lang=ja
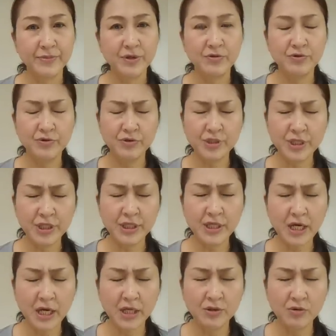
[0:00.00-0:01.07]
苦しい
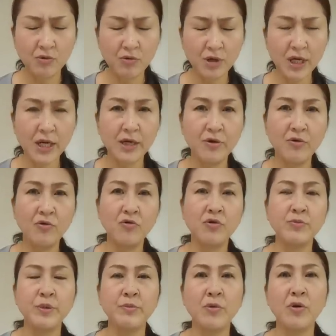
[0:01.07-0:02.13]
からそこから喜
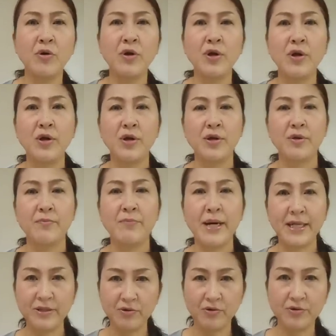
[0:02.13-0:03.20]
びも
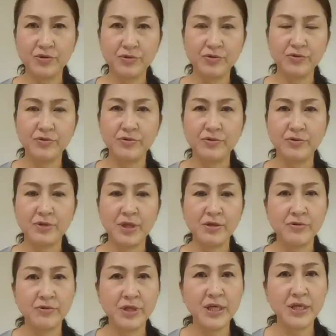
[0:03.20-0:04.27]
倍増するってい
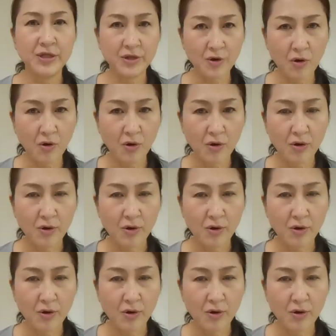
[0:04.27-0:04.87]
う陰陽。